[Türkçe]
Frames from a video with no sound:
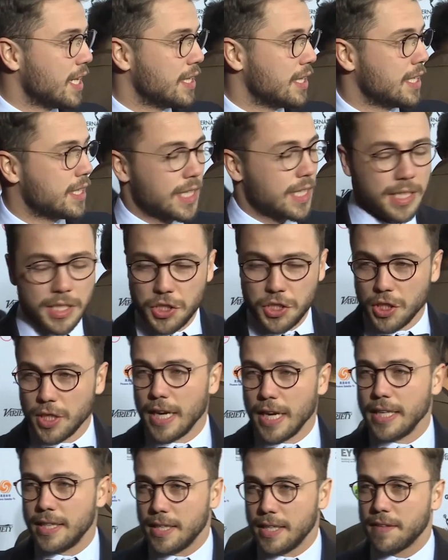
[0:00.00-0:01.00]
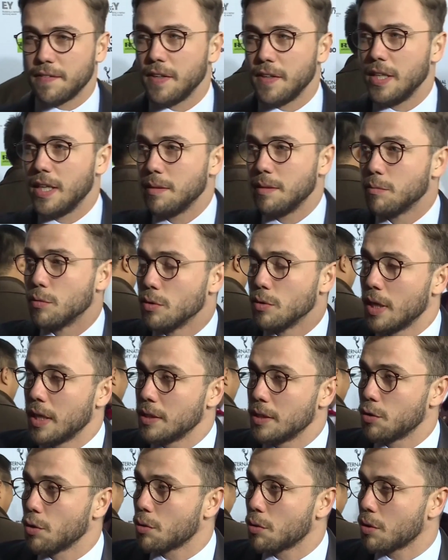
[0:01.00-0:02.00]
töreninde birçok kişiyle
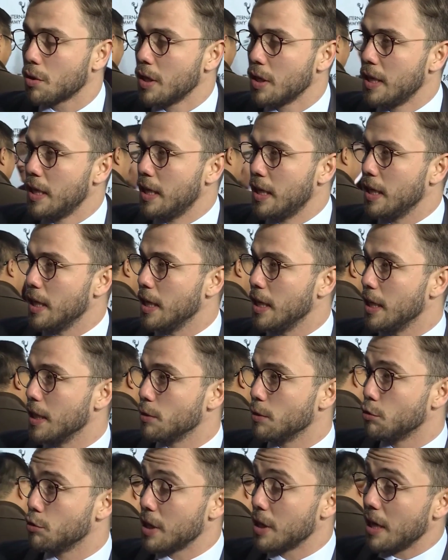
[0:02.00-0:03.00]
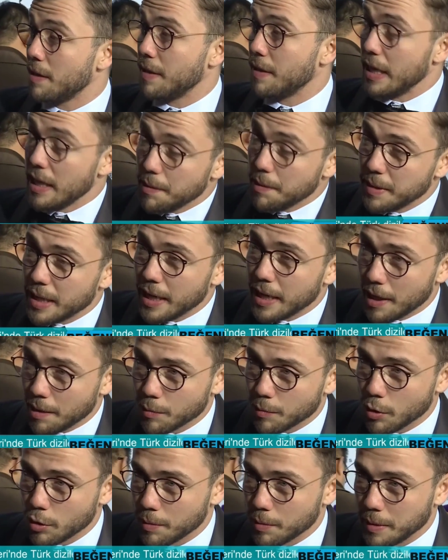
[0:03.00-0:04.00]
tanışma imkanı bulduğu belirtilen
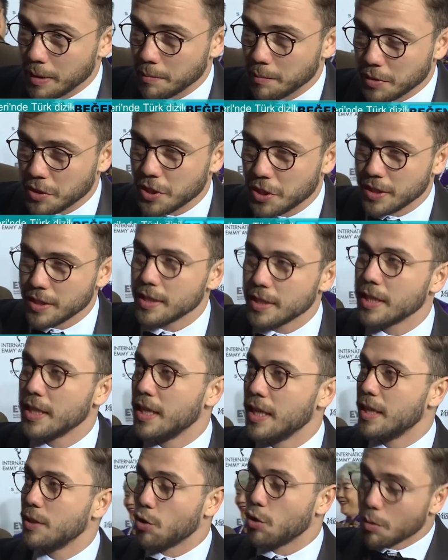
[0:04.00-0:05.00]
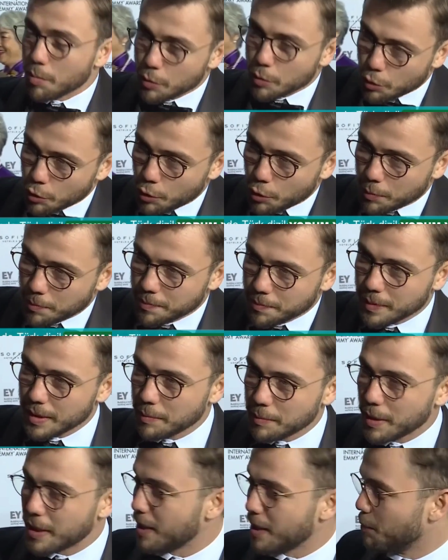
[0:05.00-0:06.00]
Sarıtaş, bu organizasyonun kendisi
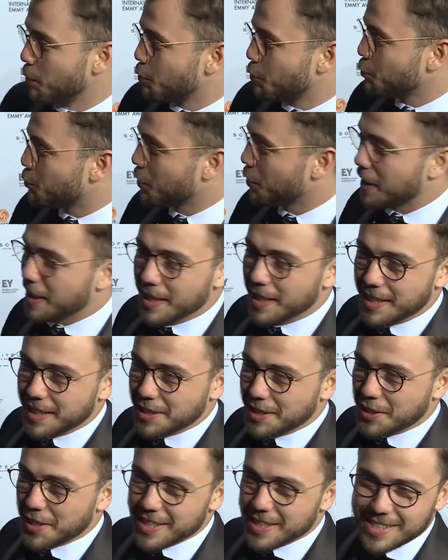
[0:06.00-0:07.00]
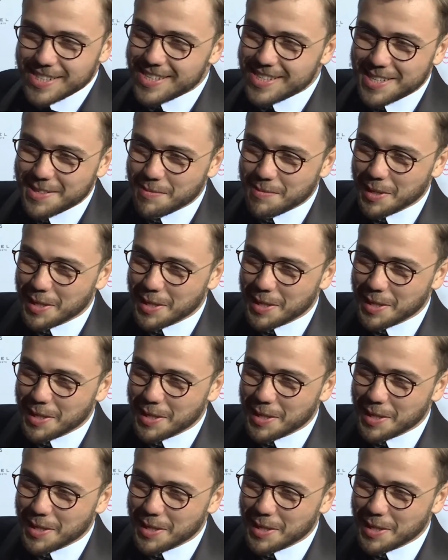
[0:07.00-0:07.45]
için çok güzel bir deneyim olduğunu